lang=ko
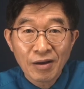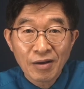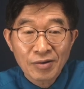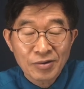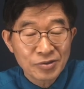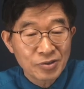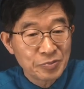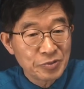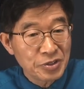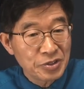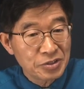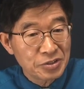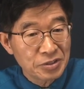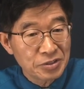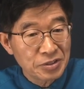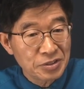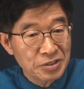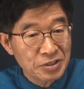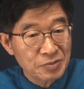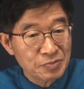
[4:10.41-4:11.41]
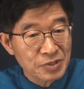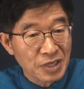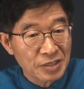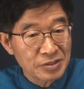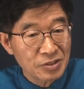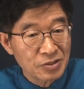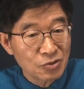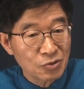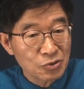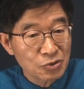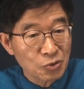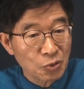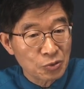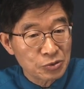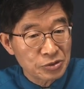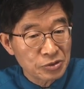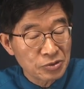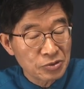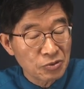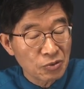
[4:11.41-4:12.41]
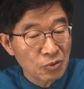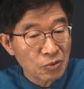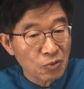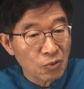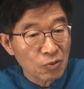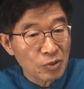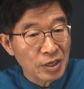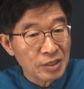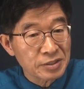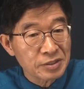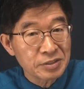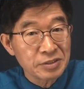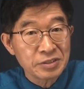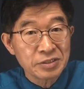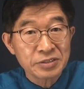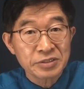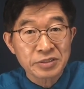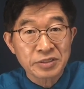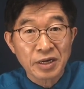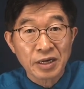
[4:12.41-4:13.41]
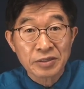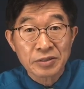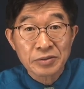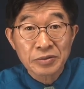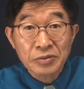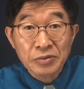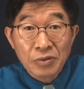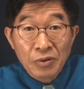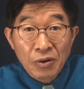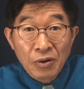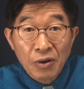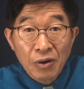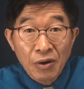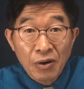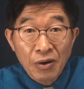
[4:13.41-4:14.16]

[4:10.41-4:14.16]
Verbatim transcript: 그럼 2024년도 총선도 꼭 같은 짓을 할 거고